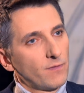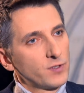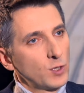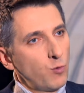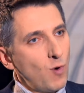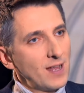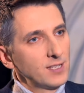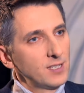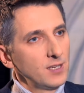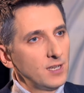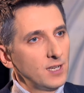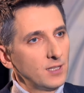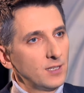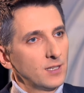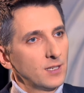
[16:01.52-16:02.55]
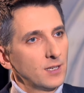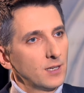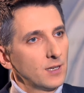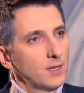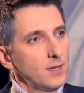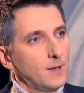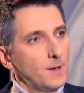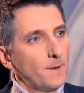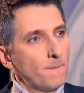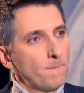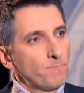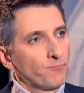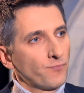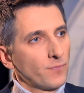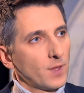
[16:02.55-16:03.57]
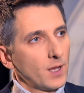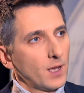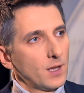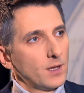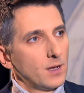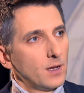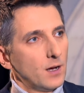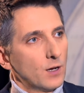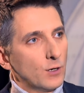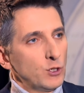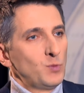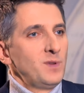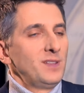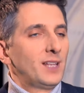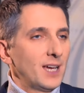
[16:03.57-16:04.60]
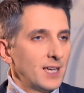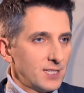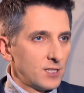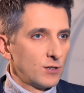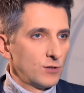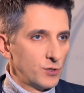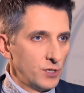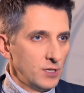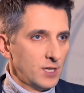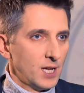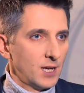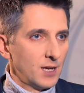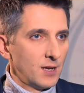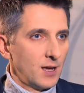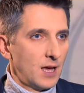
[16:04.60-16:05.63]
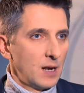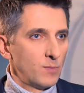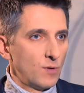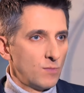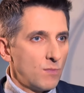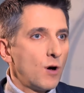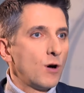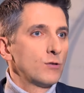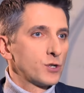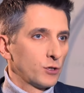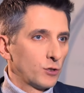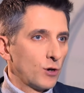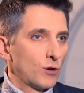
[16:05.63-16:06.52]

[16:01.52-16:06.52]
W, w sytuacji, kiedy mm, rozbita jest rodzina, albo mąż